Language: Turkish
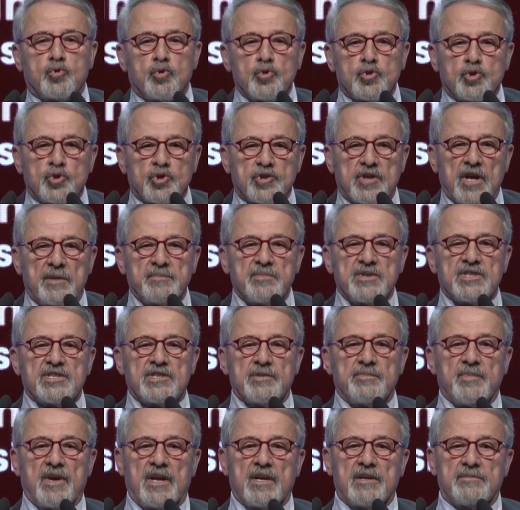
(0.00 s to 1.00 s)
Güç de
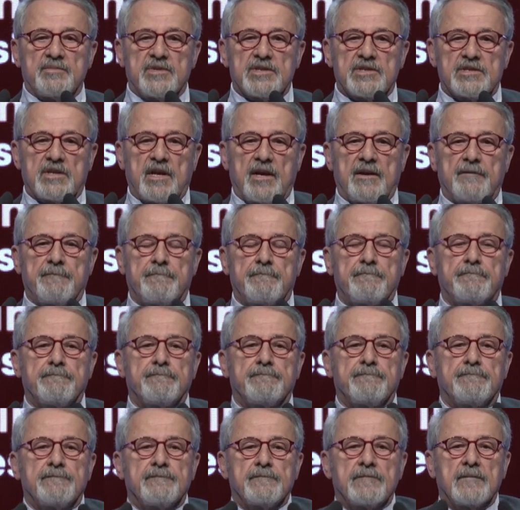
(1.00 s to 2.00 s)
bizim elimizde.
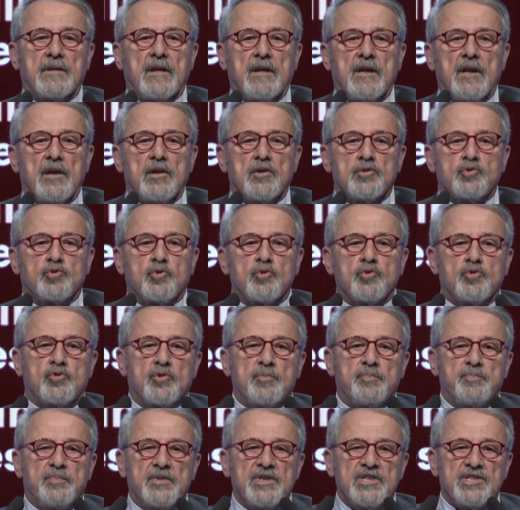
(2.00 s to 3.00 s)

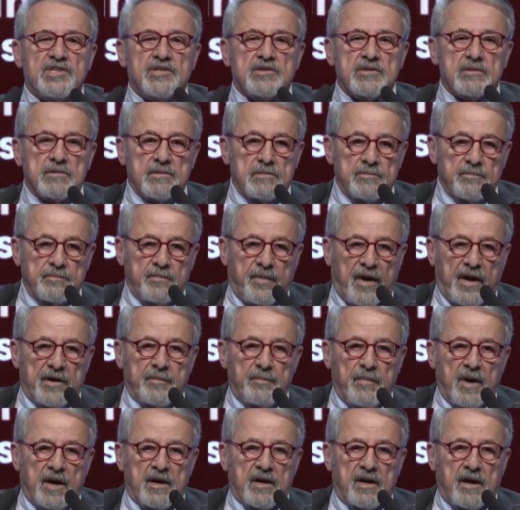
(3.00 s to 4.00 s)
Çünkü biz
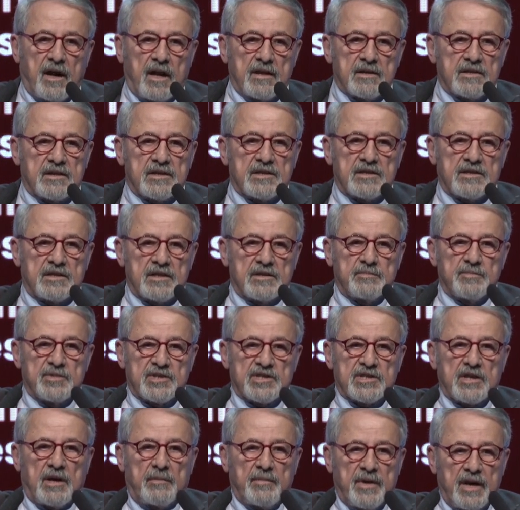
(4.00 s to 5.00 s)
parmak
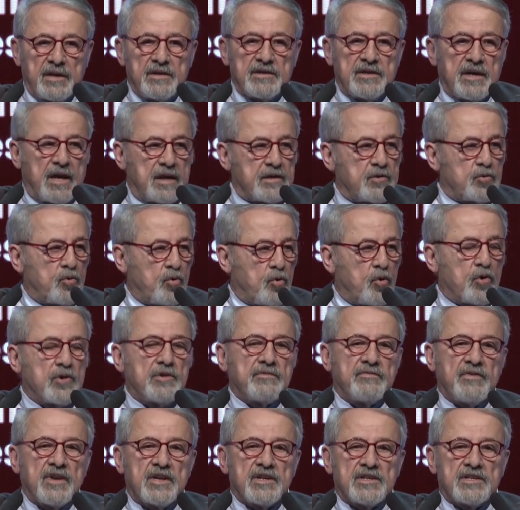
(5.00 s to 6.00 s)
kaldırdığımız zaman yani
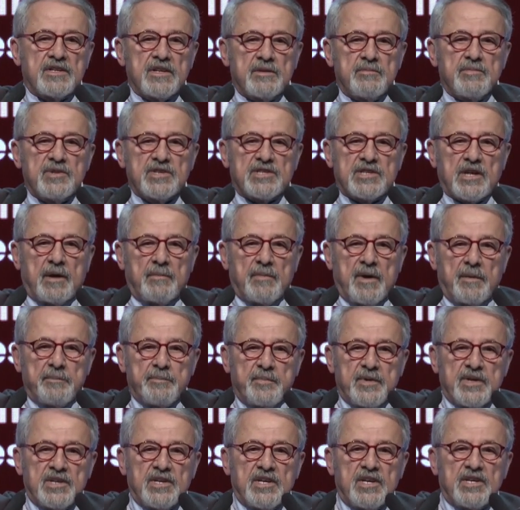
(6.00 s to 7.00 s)
oy verdiğimiz
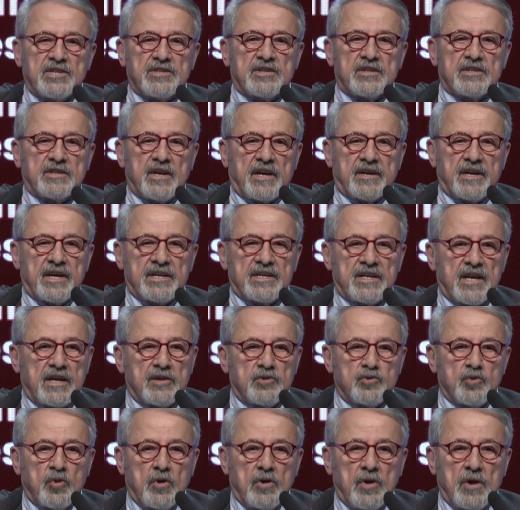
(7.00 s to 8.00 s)
zaman biri iktidara
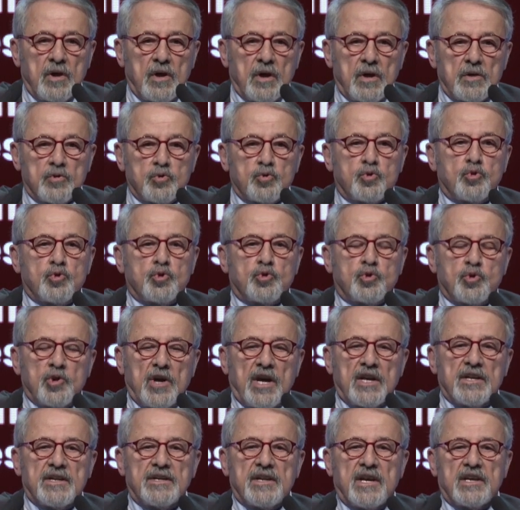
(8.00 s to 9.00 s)
geliyor, gücü
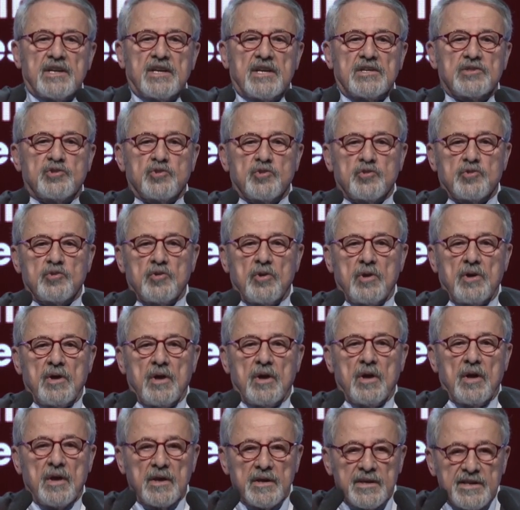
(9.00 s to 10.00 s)
eline geçiriyor.
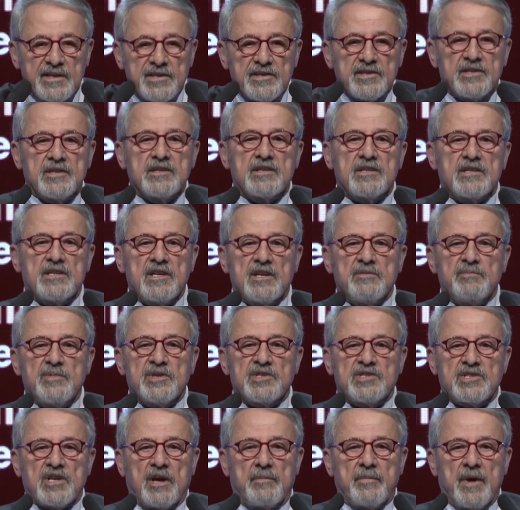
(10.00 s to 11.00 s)

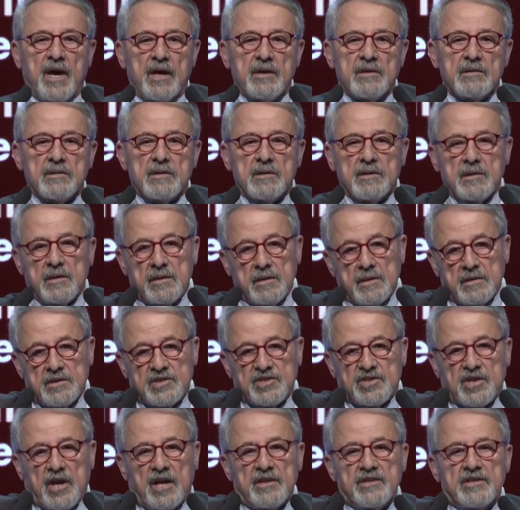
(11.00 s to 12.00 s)
İndirdiğimiz zaman
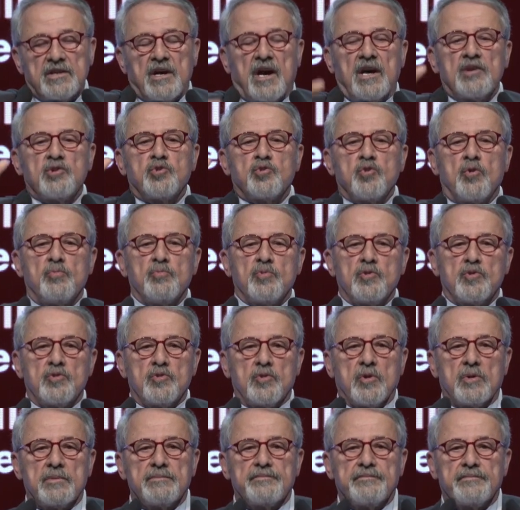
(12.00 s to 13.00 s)
sandığa
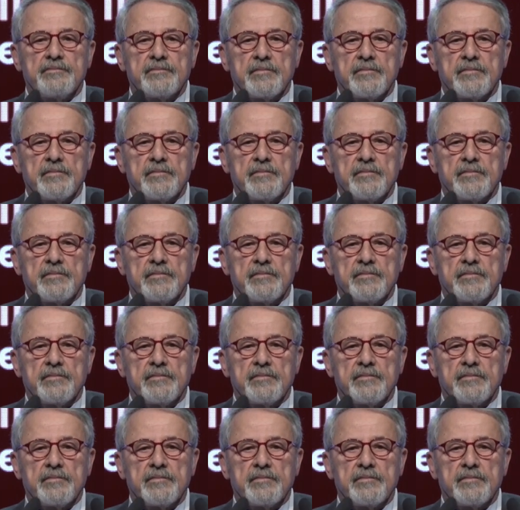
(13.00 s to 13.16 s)
gömülüyor.